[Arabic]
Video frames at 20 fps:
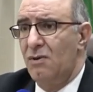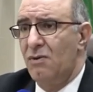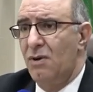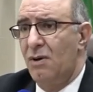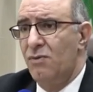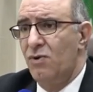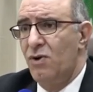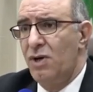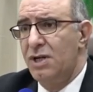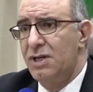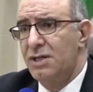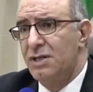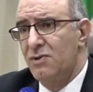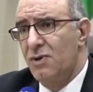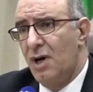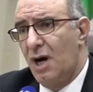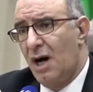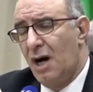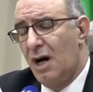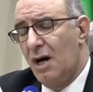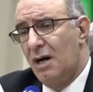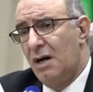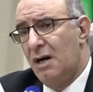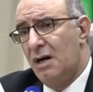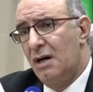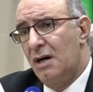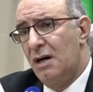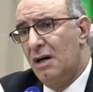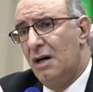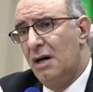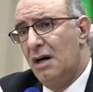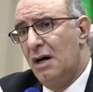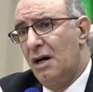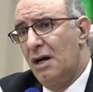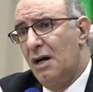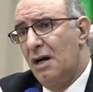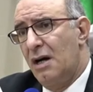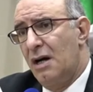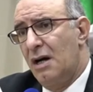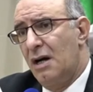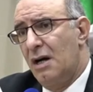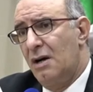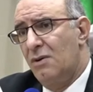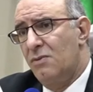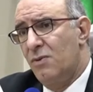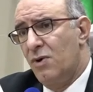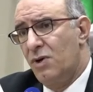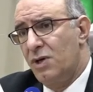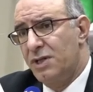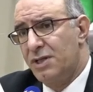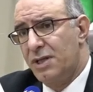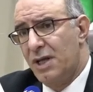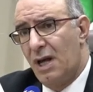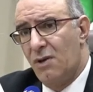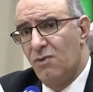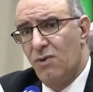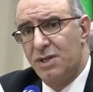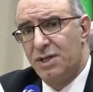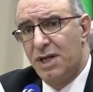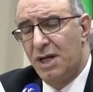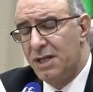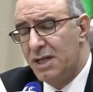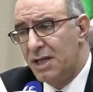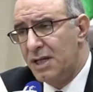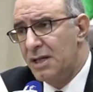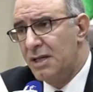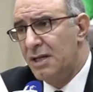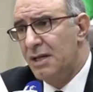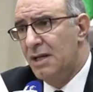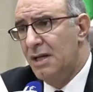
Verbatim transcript: ومحيطها آه، أو محيطها الوطني